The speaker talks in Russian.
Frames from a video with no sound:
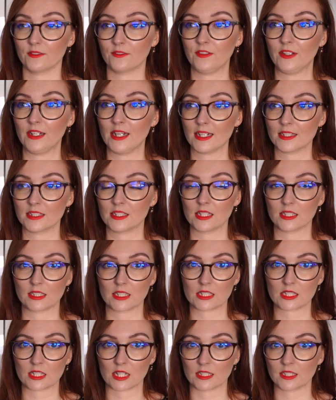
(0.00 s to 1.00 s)
Финляндия
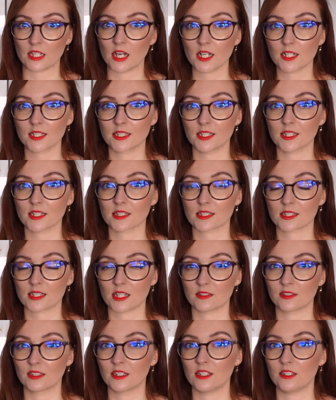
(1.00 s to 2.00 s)
это страна, где
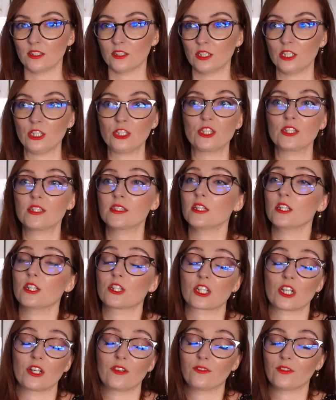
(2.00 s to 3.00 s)

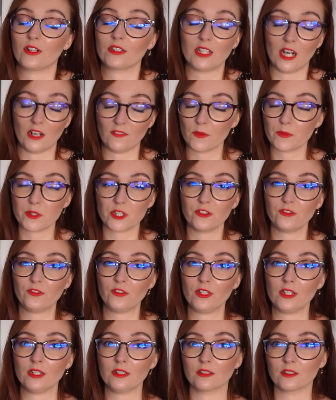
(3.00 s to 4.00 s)
наичистейшая вода вообще
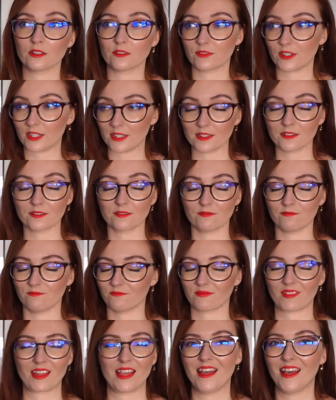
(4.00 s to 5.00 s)
фин... Э,
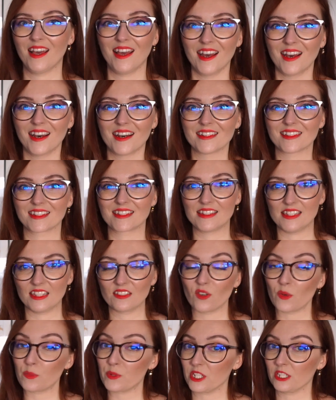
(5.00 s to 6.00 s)

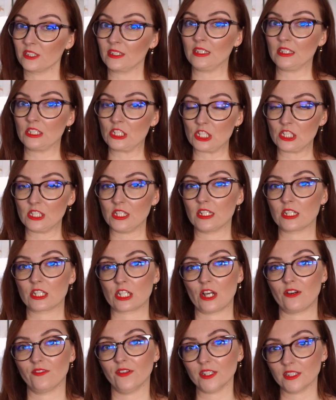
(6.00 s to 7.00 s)
где вообще
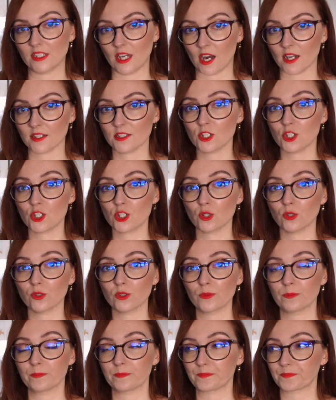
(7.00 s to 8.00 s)
наичистейшая вода
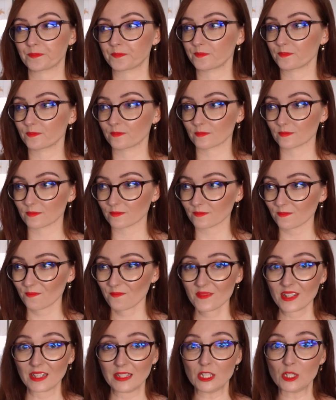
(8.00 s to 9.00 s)
течет
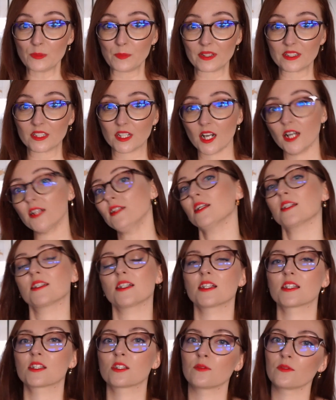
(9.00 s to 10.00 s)
из-под крана.
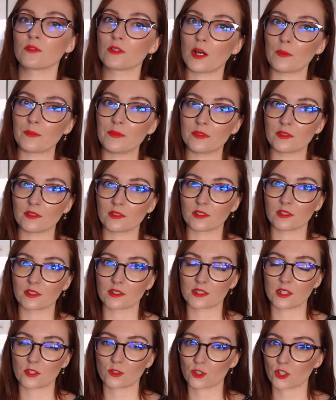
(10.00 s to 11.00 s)
Здесь,
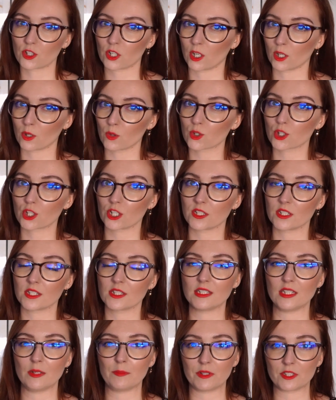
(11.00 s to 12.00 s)
э, здесь очень хорошая
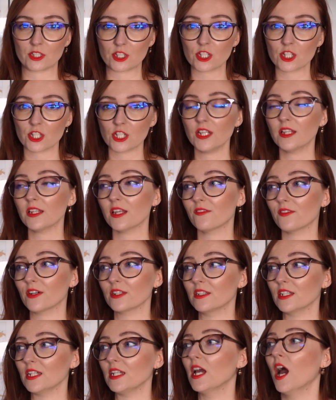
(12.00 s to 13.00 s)
система очищения
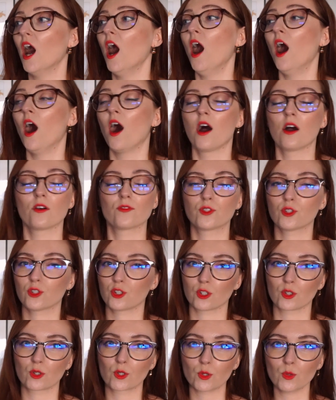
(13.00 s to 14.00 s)
воды. Все
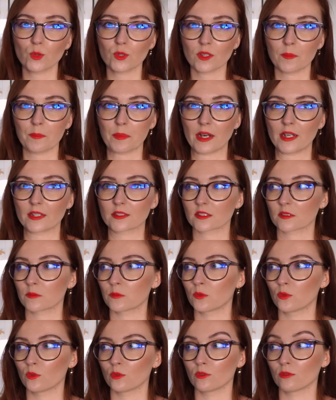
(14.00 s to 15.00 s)
очень круто,
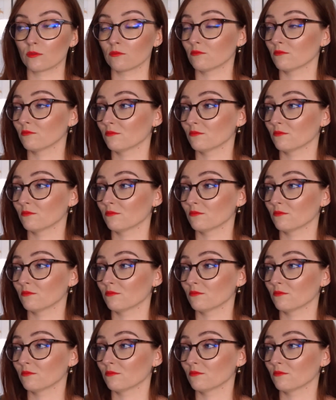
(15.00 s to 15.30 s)
поэтому